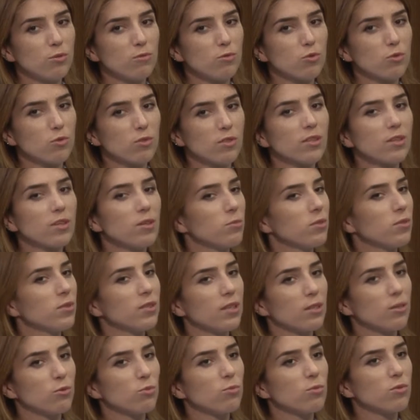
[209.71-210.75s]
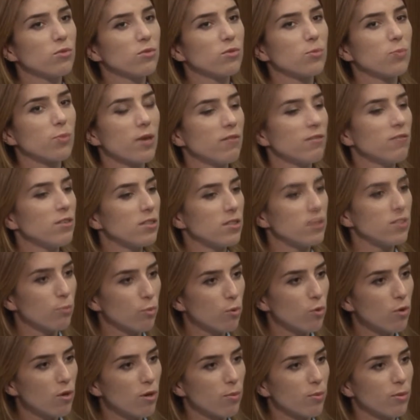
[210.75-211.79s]
ну, все-таки мы, я думаю, справились
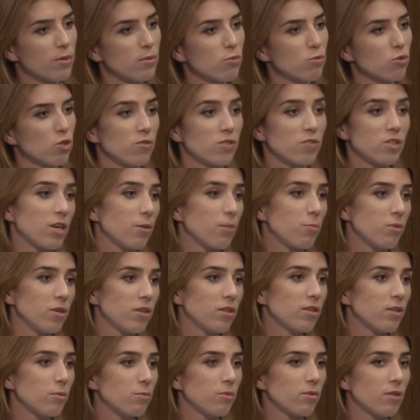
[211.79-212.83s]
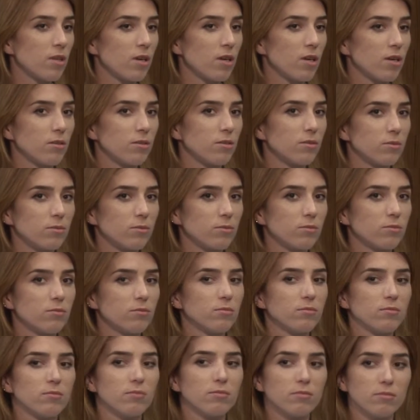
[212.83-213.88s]
неплохо, потому что вся оперета была,
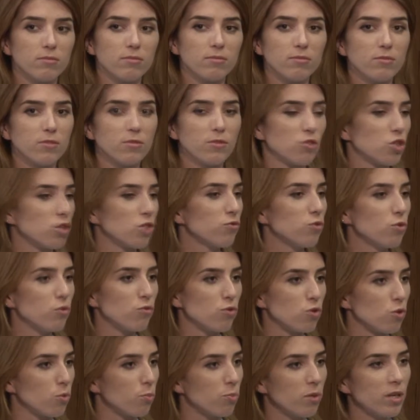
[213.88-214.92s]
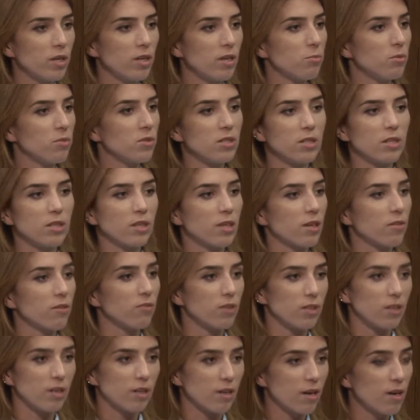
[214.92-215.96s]
мы вживую все пели, без никаких
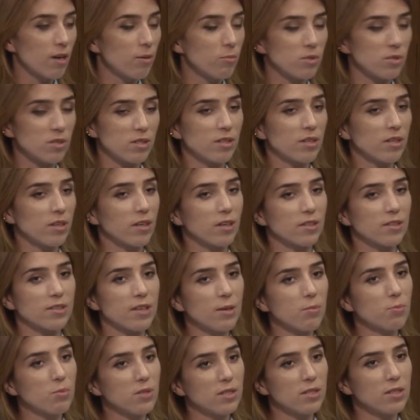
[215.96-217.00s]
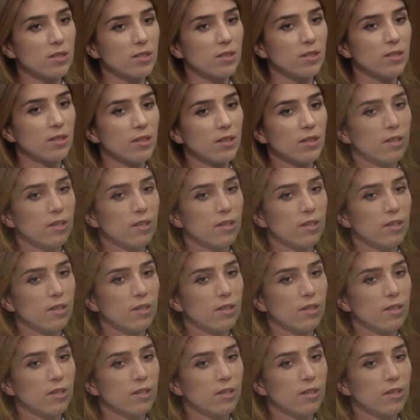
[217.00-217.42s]
фонограмм, без никаких записей.